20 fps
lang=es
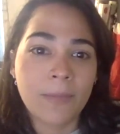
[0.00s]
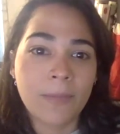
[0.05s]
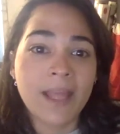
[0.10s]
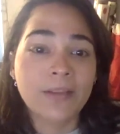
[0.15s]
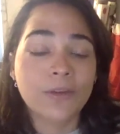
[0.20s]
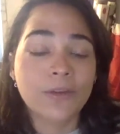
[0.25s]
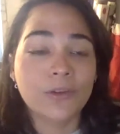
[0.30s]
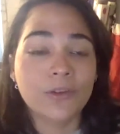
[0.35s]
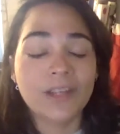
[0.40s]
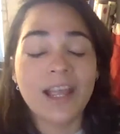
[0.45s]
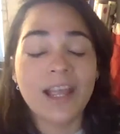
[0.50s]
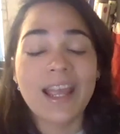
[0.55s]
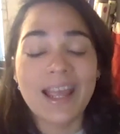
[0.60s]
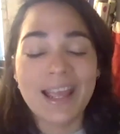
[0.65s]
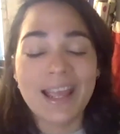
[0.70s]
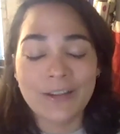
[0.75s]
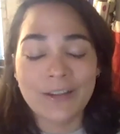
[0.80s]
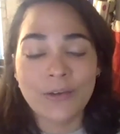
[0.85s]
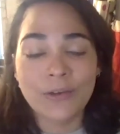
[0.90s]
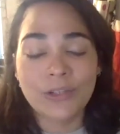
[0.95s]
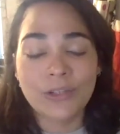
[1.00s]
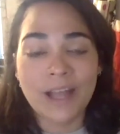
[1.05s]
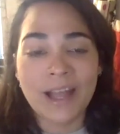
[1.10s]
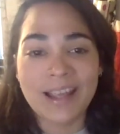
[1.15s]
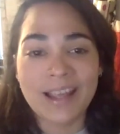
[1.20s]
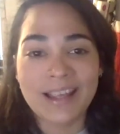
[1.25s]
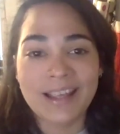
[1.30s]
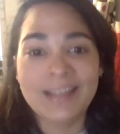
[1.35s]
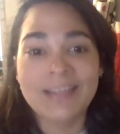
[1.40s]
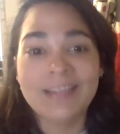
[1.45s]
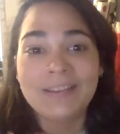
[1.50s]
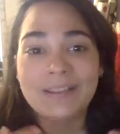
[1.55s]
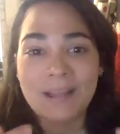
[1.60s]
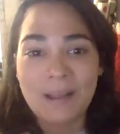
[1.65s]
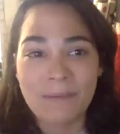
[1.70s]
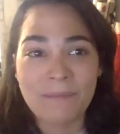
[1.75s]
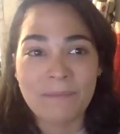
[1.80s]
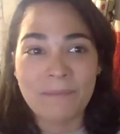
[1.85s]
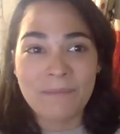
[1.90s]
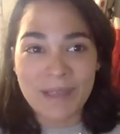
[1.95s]
Entonces ellos ahí
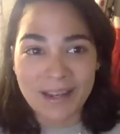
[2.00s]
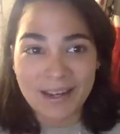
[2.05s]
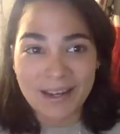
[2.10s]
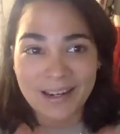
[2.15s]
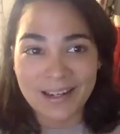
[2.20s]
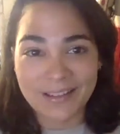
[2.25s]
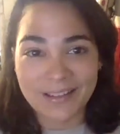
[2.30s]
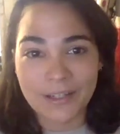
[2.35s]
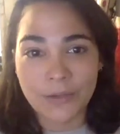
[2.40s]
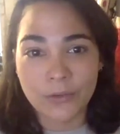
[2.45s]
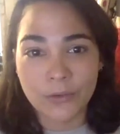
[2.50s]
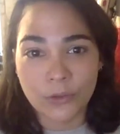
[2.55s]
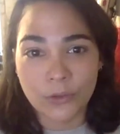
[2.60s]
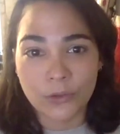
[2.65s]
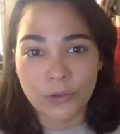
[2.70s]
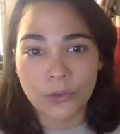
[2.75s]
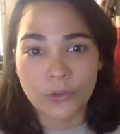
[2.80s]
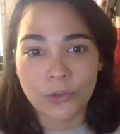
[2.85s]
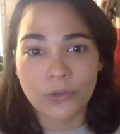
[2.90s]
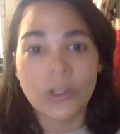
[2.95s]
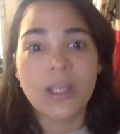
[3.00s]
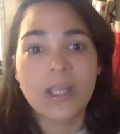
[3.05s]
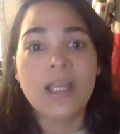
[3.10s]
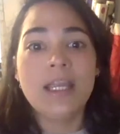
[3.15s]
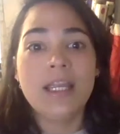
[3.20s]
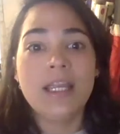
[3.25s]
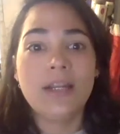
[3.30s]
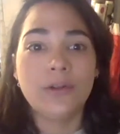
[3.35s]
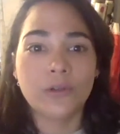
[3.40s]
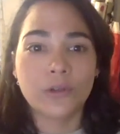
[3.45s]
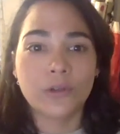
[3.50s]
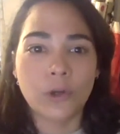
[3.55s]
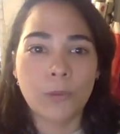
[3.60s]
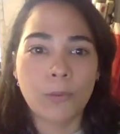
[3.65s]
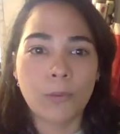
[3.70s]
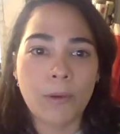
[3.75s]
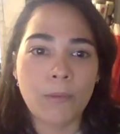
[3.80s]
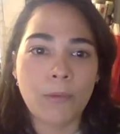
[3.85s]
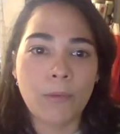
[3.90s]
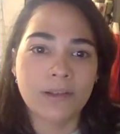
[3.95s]
se vienen hacia nosotros y nosotros
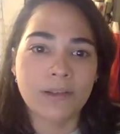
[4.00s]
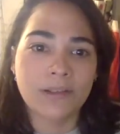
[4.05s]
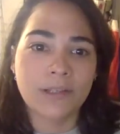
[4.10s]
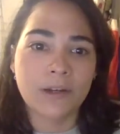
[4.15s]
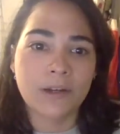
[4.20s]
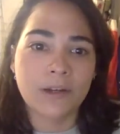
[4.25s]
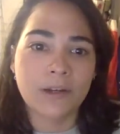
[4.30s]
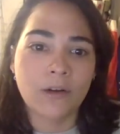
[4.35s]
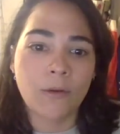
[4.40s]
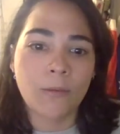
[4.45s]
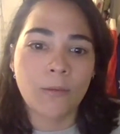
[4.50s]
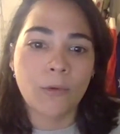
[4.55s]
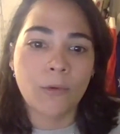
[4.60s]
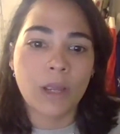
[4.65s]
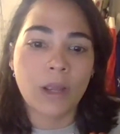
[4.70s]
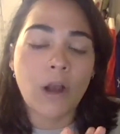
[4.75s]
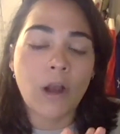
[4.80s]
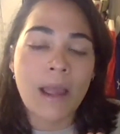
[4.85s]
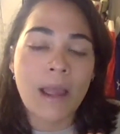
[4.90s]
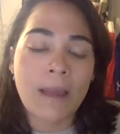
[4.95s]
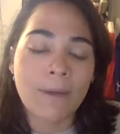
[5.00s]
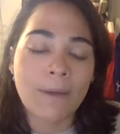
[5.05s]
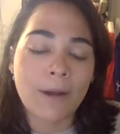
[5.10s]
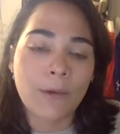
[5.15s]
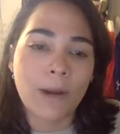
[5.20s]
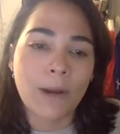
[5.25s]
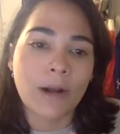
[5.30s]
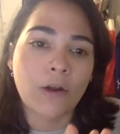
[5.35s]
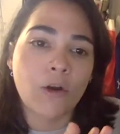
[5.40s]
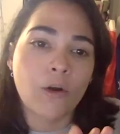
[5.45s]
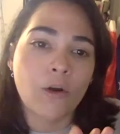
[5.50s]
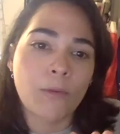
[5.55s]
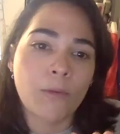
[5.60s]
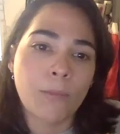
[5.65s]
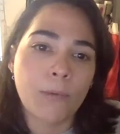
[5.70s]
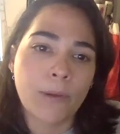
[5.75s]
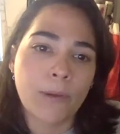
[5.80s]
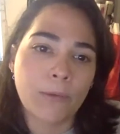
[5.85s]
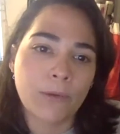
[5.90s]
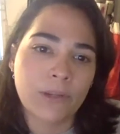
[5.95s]
podemos hacer como evaluar cómo
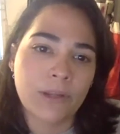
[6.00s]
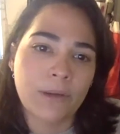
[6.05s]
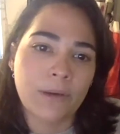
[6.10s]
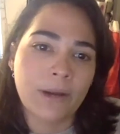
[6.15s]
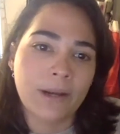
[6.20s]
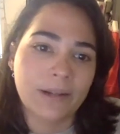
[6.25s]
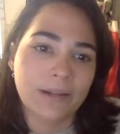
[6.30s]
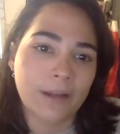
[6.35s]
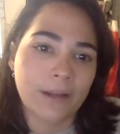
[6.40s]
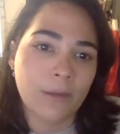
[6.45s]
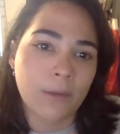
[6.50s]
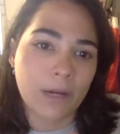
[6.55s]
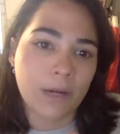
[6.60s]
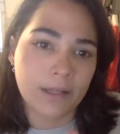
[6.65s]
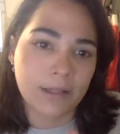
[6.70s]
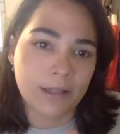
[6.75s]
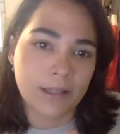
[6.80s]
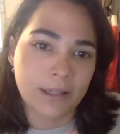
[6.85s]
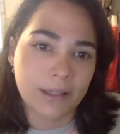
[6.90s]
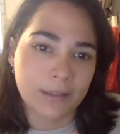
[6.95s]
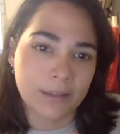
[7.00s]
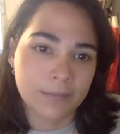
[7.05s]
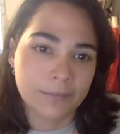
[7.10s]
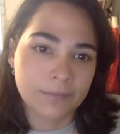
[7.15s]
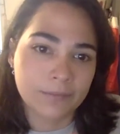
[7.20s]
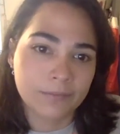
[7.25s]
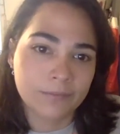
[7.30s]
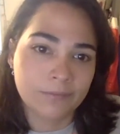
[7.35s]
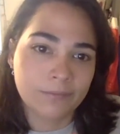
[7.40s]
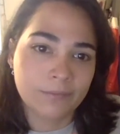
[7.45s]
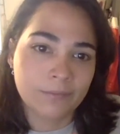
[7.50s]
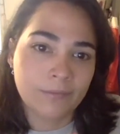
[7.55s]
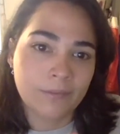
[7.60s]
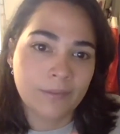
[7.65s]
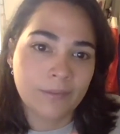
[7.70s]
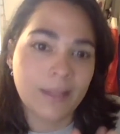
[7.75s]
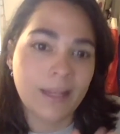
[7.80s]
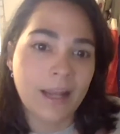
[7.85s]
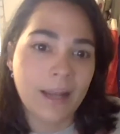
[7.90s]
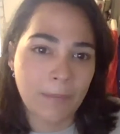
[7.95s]
podemos llevar esa cuarentena
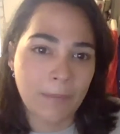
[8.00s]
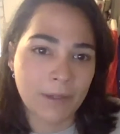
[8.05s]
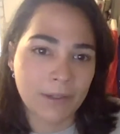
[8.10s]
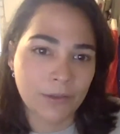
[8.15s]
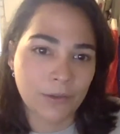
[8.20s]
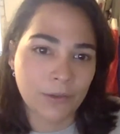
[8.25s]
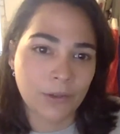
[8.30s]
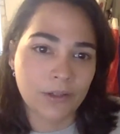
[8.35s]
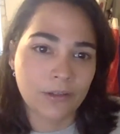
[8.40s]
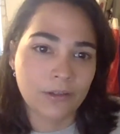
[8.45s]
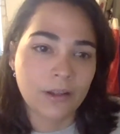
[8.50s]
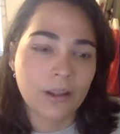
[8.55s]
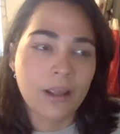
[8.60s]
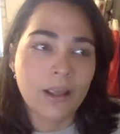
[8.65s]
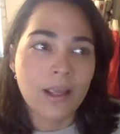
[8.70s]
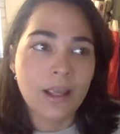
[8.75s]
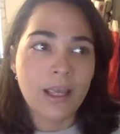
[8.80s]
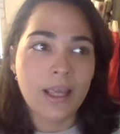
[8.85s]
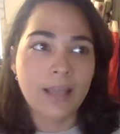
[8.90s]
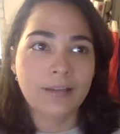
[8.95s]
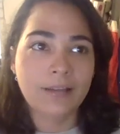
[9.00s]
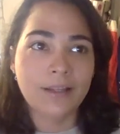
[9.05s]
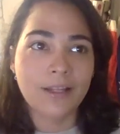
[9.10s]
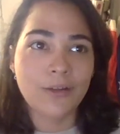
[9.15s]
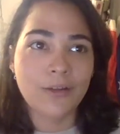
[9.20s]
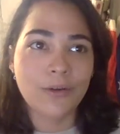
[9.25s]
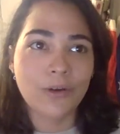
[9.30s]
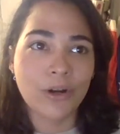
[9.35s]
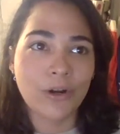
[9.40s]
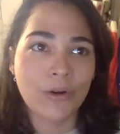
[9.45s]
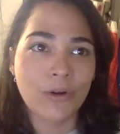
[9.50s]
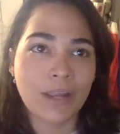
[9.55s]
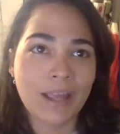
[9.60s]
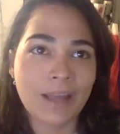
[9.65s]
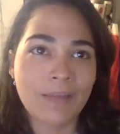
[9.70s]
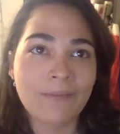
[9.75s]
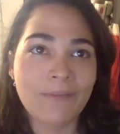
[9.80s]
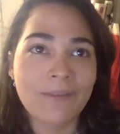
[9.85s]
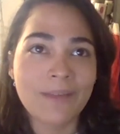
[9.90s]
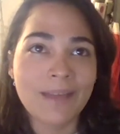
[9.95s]
de las personas. Este, yo creo
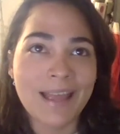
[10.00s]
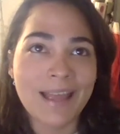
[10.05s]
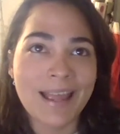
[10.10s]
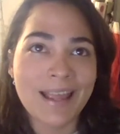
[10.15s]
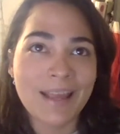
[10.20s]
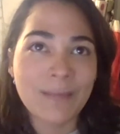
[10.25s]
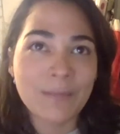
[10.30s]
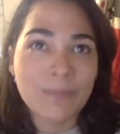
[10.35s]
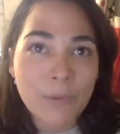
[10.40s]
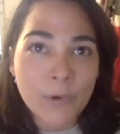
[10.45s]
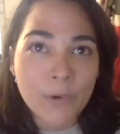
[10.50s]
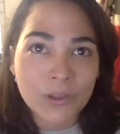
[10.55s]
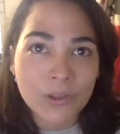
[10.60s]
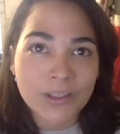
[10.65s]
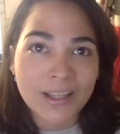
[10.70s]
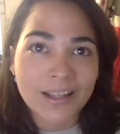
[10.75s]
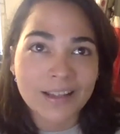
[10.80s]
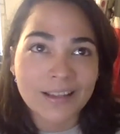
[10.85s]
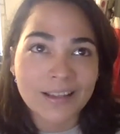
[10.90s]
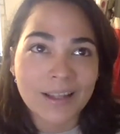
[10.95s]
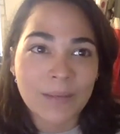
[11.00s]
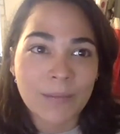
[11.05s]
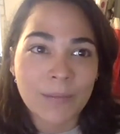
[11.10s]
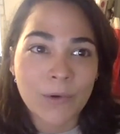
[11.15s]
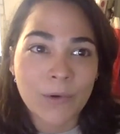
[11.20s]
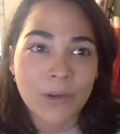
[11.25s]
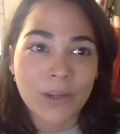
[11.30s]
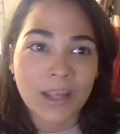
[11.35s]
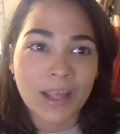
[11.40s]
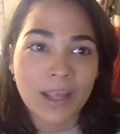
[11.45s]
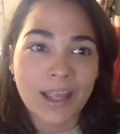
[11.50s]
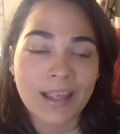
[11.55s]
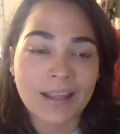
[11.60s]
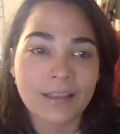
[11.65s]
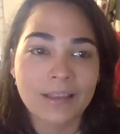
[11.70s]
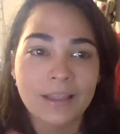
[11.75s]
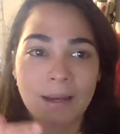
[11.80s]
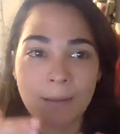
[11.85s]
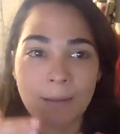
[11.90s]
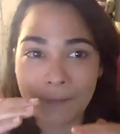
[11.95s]
que es importante porque
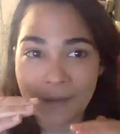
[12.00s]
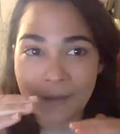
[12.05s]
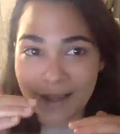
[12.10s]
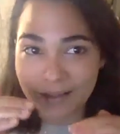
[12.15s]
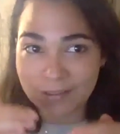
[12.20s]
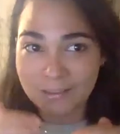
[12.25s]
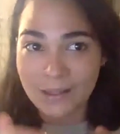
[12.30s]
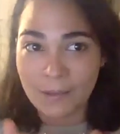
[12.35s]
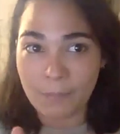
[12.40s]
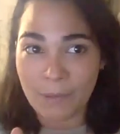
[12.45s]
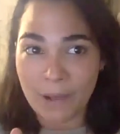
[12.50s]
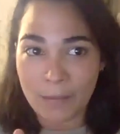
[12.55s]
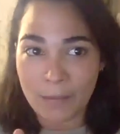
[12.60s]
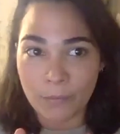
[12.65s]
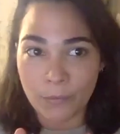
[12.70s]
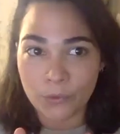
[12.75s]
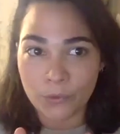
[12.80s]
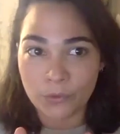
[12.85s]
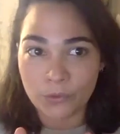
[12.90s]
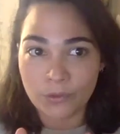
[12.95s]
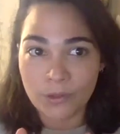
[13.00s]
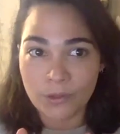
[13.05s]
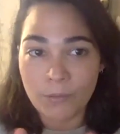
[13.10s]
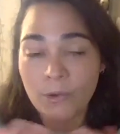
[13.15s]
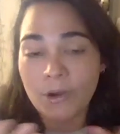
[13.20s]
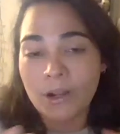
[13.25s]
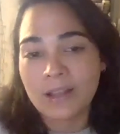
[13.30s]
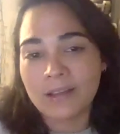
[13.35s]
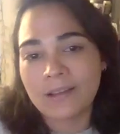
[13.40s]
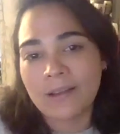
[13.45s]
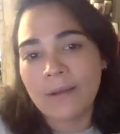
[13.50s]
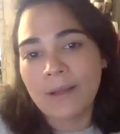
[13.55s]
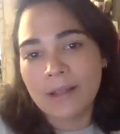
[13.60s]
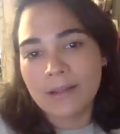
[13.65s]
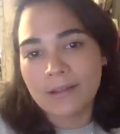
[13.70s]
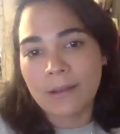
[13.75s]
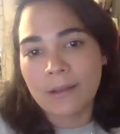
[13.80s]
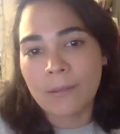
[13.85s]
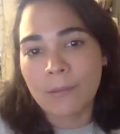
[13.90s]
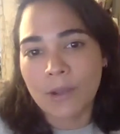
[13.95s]
entre más sepamos, porque
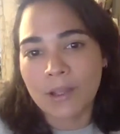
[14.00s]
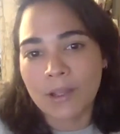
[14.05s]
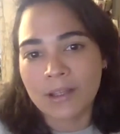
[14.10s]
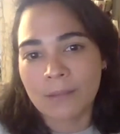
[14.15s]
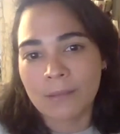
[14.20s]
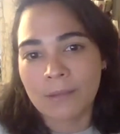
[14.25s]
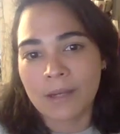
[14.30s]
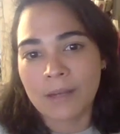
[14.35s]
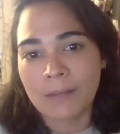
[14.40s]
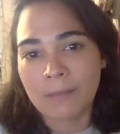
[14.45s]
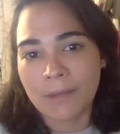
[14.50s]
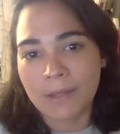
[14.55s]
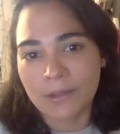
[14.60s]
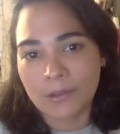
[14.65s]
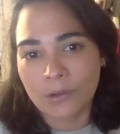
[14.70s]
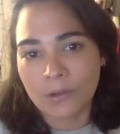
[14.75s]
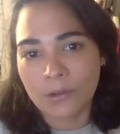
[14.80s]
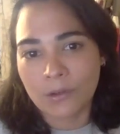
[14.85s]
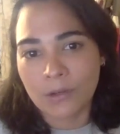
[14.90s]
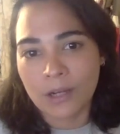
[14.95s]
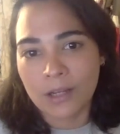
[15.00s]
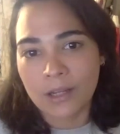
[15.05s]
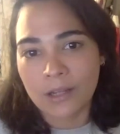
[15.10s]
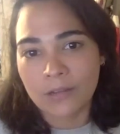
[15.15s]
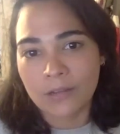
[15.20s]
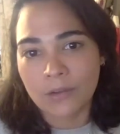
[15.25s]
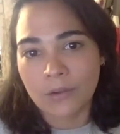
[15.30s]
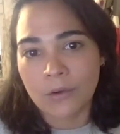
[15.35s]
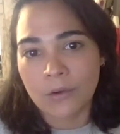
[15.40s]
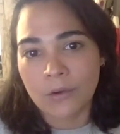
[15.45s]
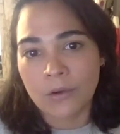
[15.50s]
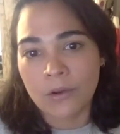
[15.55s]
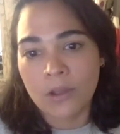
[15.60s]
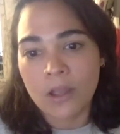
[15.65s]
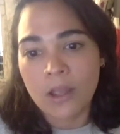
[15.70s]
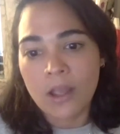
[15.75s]
sabemos que también hay personas que son,